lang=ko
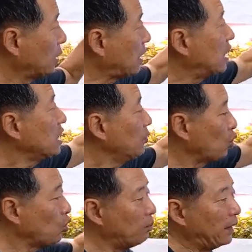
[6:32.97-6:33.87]

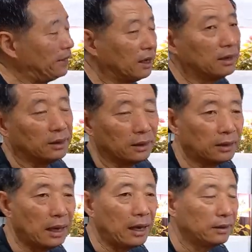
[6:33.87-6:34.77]
강의보로
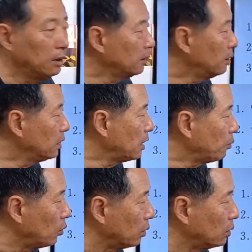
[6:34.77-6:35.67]
만들어졌다. 저는 그렇게
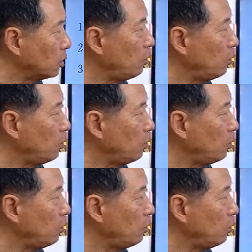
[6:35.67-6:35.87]
보는 거죠.